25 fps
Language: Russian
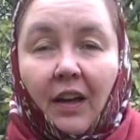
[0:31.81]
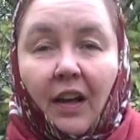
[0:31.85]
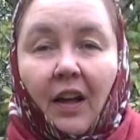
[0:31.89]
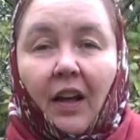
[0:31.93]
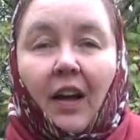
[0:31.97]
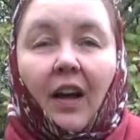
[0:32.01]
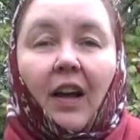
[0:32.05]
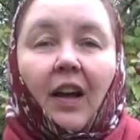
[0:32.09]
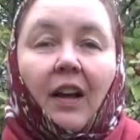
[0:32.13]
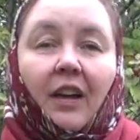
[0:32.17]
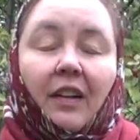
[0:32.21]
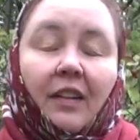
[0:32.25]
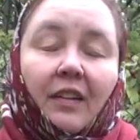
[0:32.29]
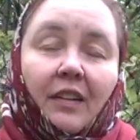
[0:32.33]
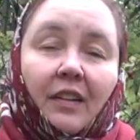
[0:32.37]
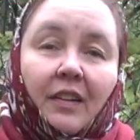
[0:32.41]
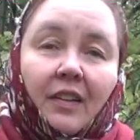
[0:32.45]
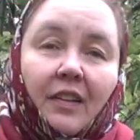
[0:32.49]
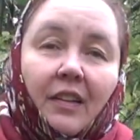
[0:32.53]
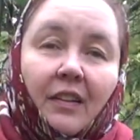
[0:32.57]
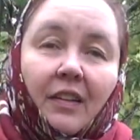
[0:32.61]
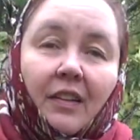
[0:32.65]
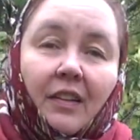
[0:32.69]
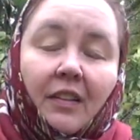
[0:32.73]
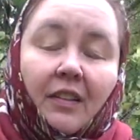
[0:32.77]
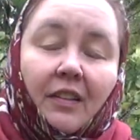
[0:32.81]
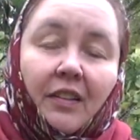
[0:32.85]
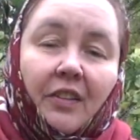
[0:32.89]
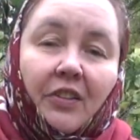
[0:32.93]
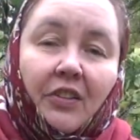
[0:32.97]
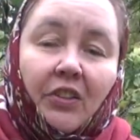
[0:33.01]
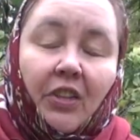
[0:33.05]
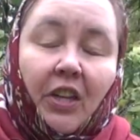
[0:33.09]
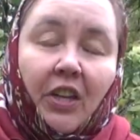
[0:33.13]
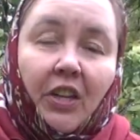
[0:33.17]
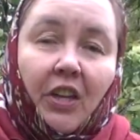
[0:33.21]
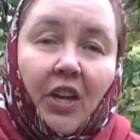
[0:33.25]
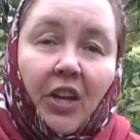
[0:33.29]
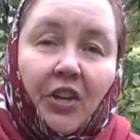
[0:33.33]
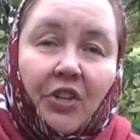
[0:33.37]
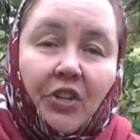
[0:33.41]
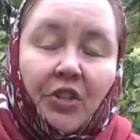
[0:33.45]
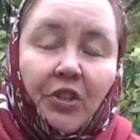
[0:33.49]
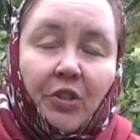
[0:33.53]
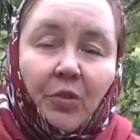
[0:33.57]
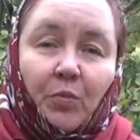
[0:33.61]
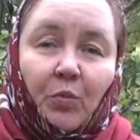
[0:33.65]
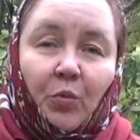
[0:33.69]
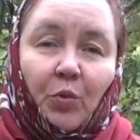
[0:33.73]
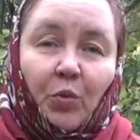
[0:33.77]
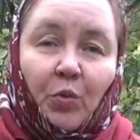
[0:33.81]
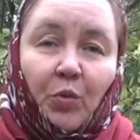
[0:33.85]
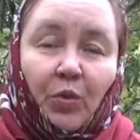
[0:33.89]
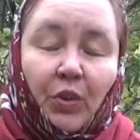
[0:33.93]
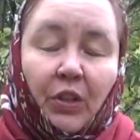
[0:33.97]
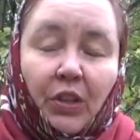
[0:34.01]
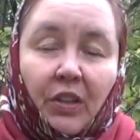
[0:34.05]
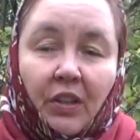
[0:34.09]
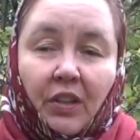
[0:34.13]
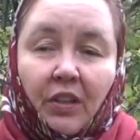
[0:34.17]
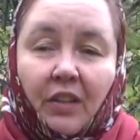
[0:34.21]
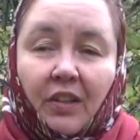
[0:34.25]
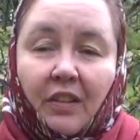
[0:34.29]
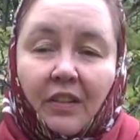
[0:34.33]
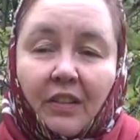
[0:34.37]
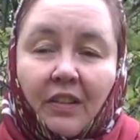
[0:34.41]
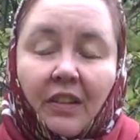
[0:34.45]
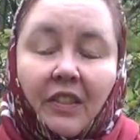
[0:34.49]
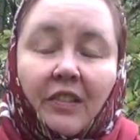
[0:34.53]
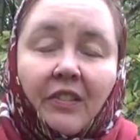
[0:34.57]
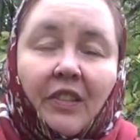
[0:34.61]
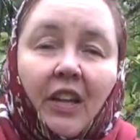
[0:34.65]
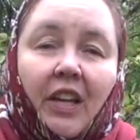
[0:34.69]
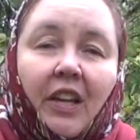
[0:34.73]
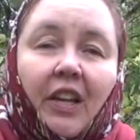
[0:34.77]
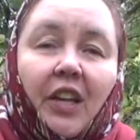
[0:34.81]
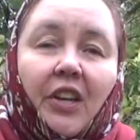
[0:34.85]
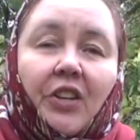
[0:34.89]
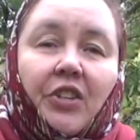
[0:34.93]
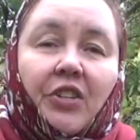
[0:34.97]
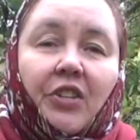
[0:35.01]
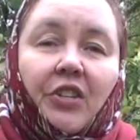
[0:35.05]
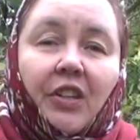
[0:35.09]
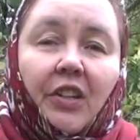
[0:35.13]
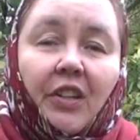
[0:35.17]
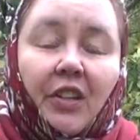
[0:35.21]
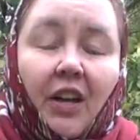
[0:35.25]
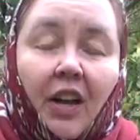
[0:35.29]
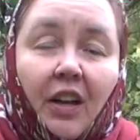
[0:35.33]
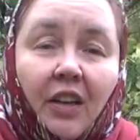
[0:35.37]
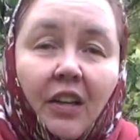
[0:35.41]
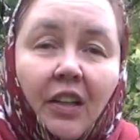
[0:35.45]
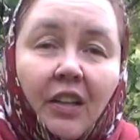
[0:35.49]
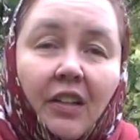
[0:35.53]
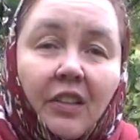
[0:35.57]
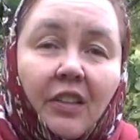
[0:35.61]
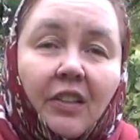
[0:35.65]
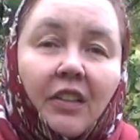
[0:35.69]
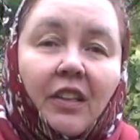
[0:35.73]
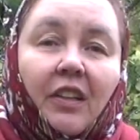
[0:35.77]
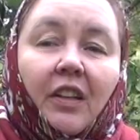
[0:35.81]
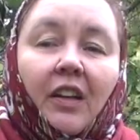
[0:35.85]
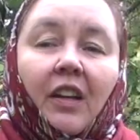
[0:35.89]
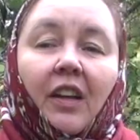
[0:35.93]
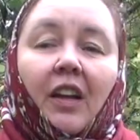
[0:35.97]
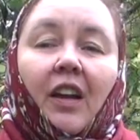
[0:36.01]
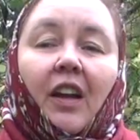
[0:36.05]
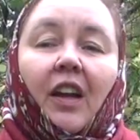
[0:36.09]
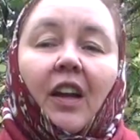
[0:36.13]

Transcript: а к, настоящему, к настоящей ягоде,